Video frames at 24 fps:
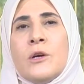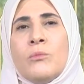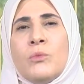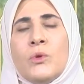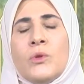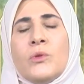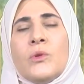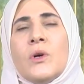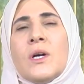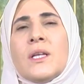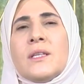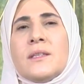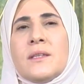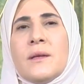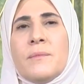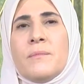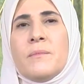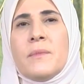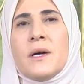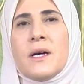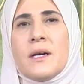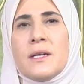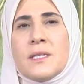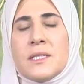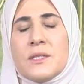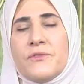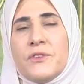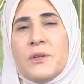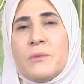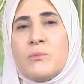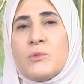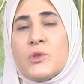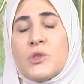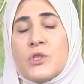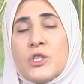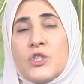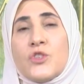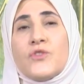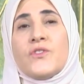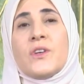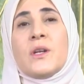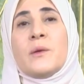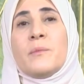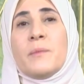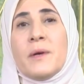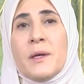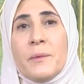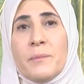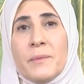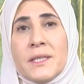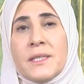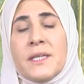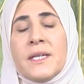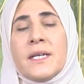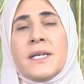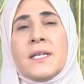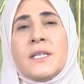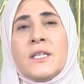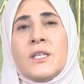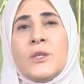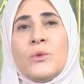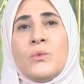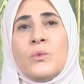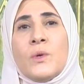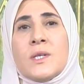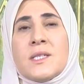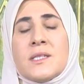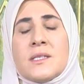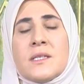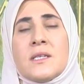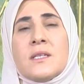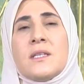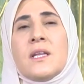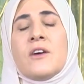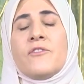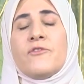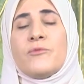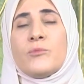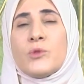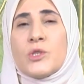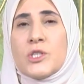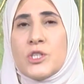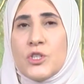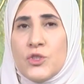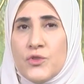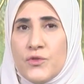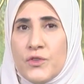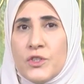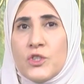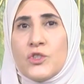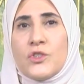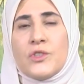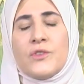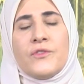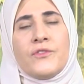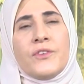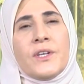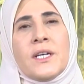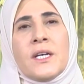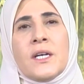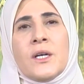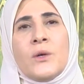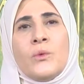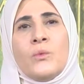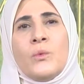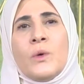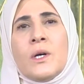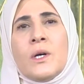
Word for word: منذ أن تم قصف المستشفى المعمداني واستهداف مستشفى الشفاء